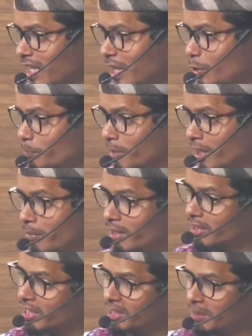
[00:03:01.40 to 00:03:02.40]
और दस आयतों पर
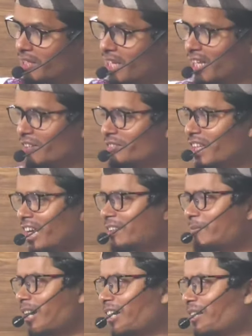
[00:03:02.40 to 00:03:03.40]
अमल करे तब ग्यारहवीं
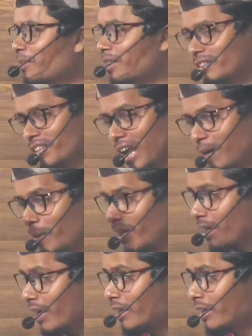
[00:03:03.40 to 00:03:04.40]
आयत पर आगे बढ़े
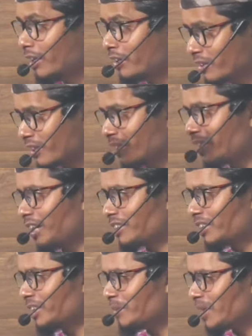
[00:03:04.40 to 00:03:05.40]
साहबा का ये
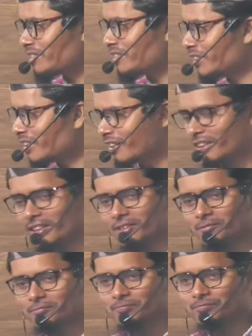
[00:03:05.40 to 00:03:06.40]
तरीका था इल्म हासिल करने
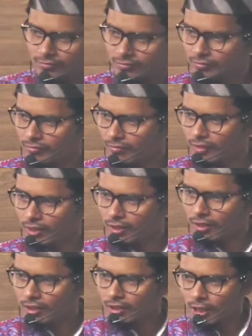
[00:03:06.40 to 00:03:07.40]
का
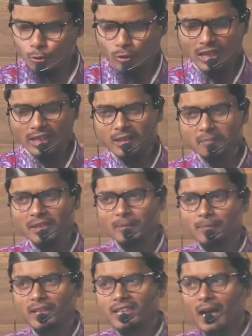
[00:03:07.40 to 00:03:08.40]
रसूल अक्रम
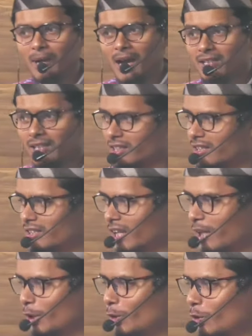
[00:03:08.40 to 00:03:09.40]
ने अपने दामाद हजरत
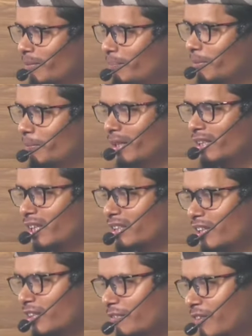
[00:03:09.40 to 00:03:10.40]
अली को और अपनी बेटी
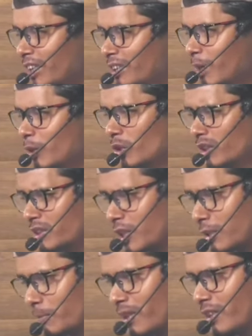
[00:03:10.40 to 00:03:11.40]
हजरत फातिमा को एक
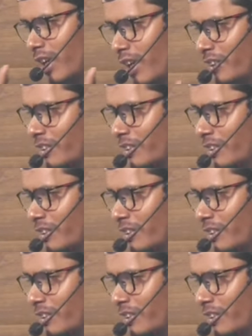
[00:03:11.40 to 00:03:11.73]
तस्वीर